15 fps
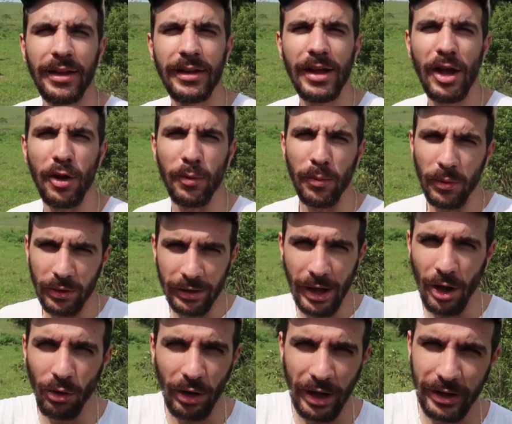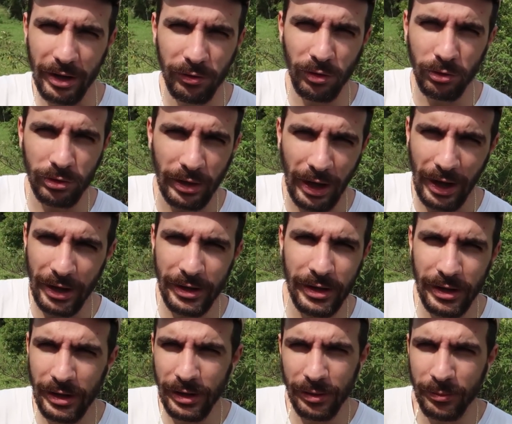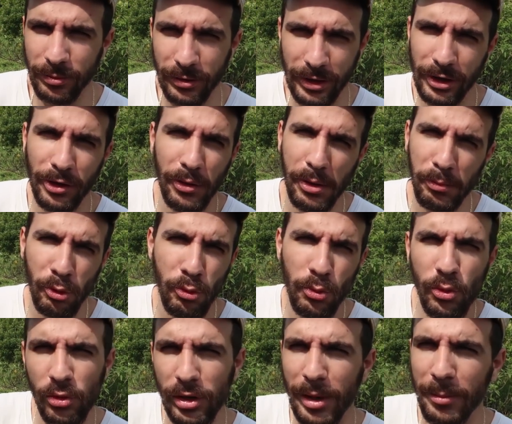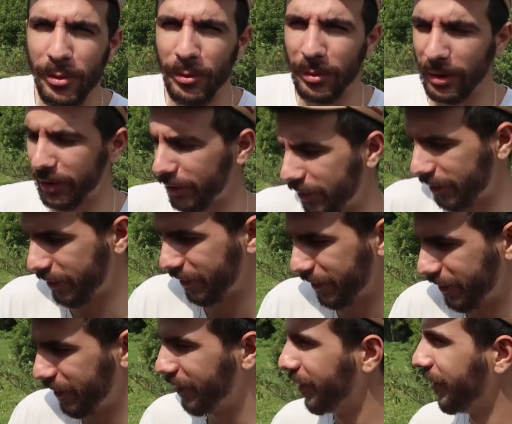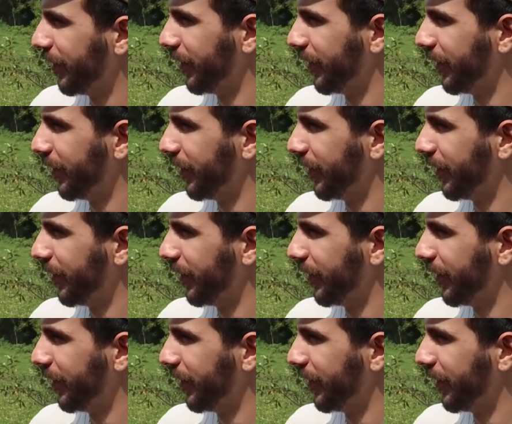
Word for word: Não, dá o like à vontade, ah, que não é bumbum, Sei lá, então tá com...